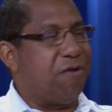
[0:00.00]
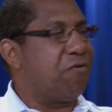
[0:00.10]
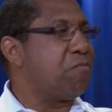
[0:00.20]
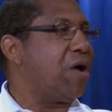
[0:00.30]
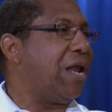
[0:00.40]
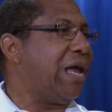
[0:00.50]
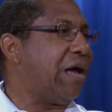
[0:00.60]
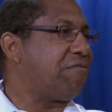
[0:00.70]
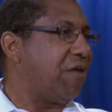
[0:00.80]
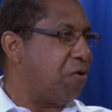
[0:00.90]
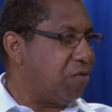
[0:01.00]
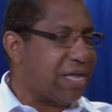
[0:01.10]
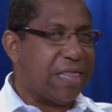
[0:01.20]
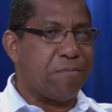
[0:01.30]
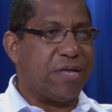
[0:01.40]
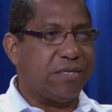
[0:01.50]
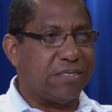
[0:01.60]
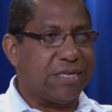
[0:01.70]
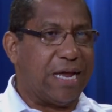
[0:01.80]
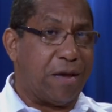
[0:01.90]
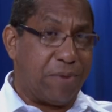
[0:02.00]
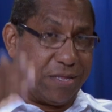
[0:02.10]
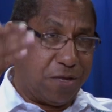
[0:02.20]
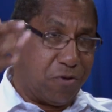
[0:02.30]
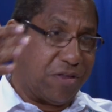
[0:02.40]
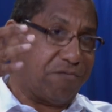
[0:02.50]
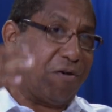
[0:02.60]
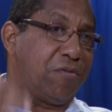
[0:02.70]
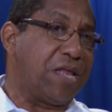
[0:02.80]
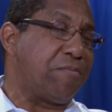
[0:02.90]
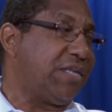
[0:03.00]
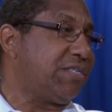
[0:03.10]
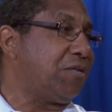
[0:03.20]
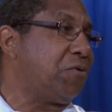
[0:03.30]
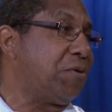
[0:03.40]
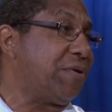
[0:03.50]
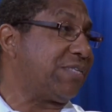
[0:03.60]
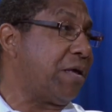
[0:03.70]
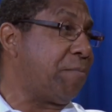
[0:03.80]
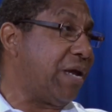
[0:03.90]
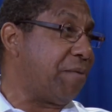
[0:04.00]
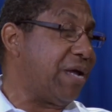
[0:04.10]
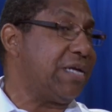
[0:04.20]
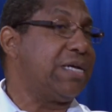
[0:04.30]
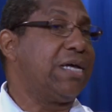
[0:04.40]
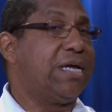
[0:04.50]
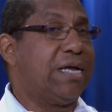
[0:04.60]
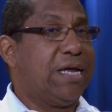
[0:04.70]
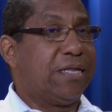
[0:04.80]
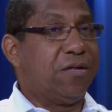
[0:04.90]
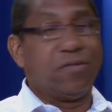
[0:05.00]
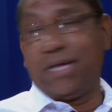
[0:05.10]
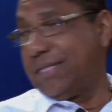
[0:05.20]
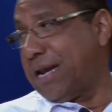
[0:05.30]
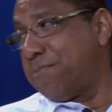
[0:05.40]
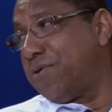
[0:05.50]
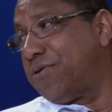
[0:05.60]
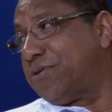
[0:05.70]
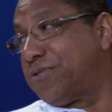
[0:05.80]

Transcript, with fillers: fuimos a la Facultad de Medicina, a la prestigiosa Facultad de Medicina de la Universidad de Panamá, donde entramos